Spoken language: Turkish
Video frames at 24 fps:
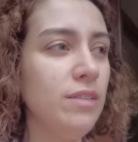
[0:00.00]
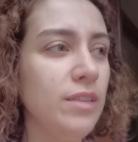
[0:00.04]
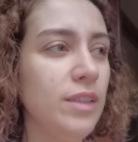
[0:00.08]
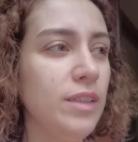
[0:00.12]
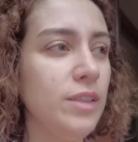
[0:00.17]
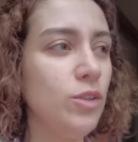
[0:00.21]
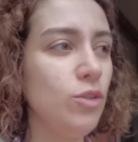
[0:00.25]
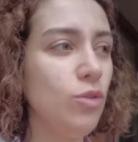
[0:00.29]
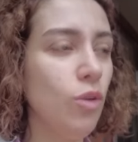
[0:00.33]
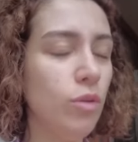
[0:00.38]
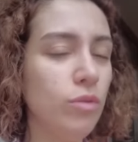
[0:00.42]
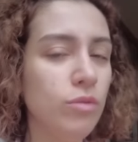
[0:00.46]

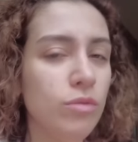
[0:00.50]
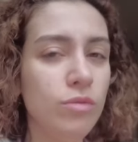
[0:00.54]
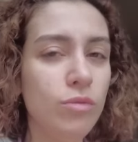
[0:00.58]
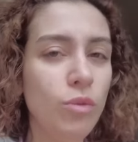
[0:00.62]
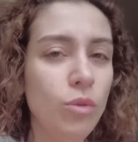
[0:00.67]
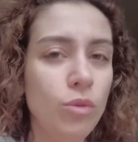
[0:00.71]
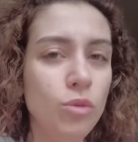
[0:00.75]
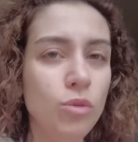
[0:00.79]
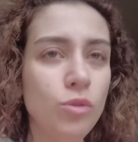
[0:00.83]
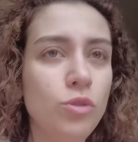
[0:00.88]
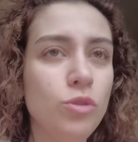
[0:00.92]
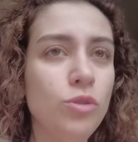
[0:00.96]
Hani son
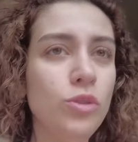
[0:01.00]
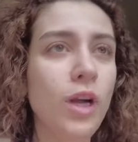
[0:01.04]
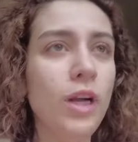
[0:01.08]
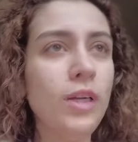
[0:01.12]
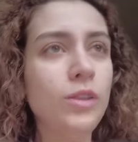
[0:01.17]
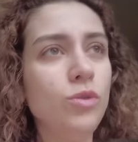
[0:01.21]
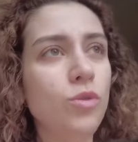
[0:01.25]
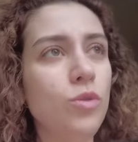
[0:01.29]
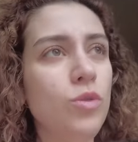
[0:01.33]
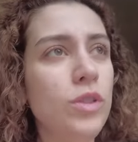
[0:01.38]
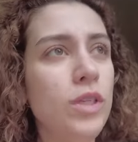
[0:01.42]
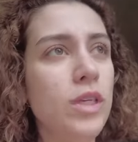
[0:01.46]
dokunuşlar.
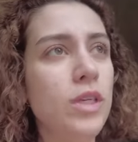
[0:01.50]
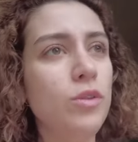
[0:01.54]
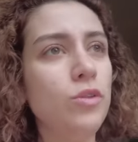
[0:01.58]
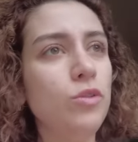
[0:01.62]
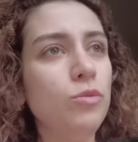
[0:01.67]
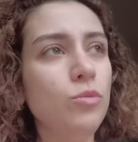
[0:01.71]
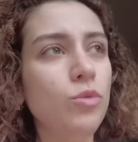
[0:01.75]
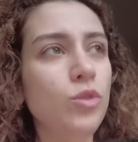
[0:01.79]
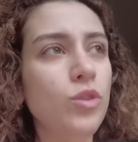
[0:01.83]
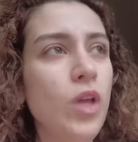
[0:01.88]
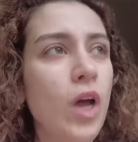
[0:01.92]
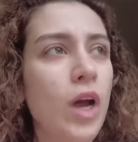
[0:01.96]
Son iki
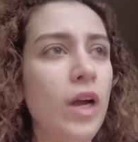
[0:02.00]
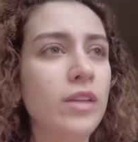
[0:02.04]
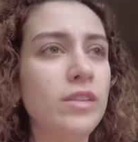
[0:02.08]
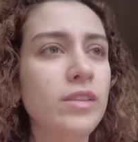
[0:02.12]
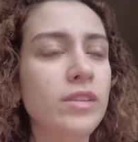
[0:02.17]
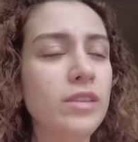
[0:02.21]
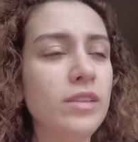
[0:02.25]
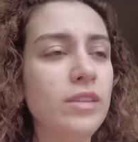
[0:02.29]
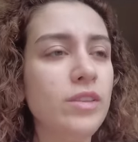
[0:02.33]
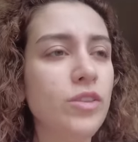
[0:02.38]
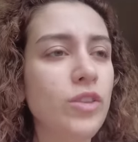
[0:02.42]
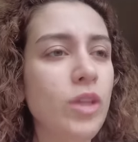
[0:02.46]
günümüzde
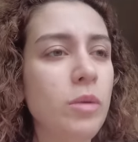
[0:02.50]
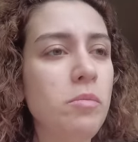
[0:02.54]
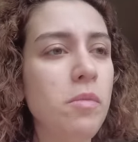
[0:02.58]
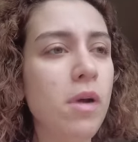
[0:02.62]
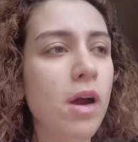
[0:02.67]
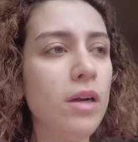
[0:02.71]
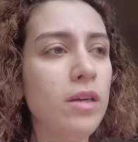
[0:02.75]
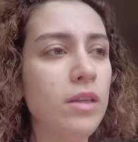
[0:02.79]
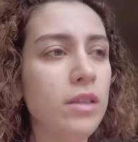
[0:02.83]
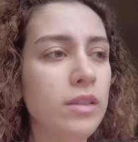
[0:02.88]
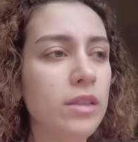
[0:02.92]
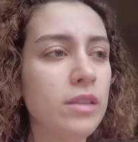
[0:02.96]
artık işte
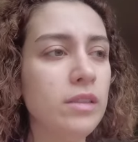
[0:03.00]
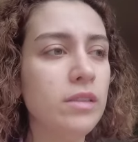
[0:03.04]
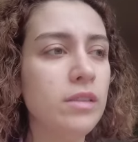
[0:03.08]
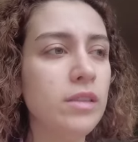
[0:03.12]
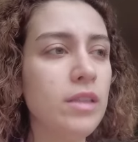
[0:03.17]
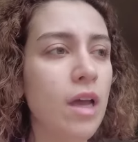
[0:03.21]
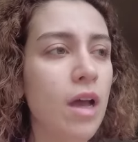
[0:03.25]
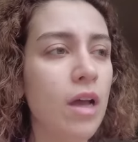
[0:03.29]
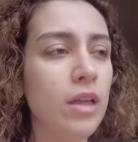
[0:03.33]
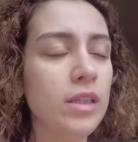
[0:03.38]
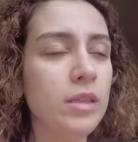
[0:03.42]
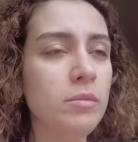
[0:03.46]
Marla'nın
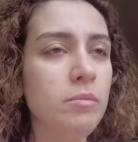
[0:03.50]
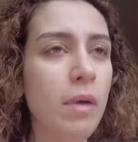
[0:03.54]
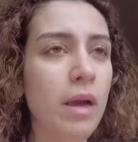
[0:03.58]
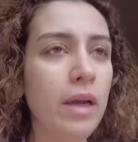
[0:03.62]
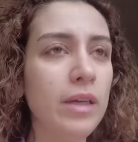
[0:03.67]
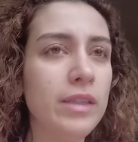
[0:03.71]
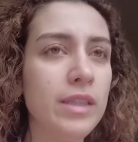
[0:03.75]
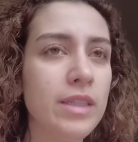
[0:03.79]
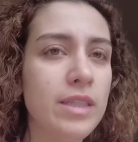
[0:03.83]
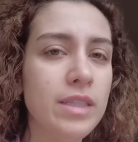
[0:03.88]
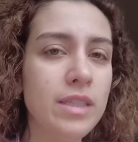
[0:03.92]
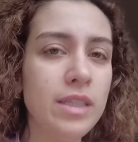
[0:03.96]
sağlık
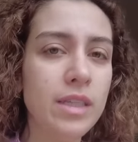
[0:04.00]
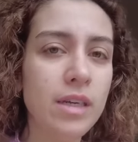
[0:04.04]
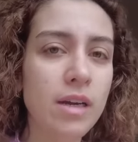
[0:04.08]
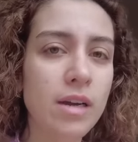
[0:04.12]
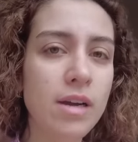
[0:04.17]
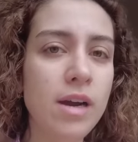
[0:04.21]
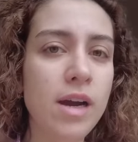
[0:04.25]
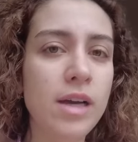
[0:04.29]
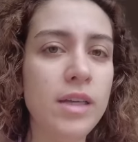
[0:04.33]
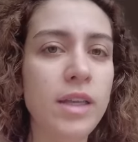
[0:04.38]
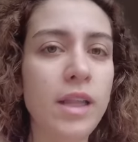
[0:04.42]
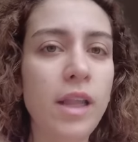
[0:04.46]
belgesi,
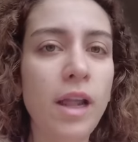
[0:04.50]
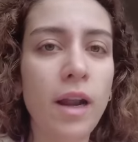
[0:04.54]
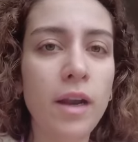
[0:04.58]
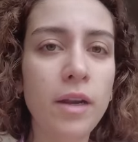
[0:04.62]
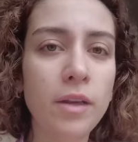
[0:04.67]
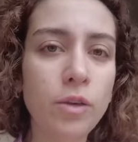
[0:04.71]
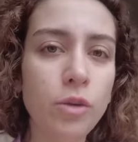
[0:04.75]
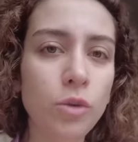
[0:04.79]
ailelerle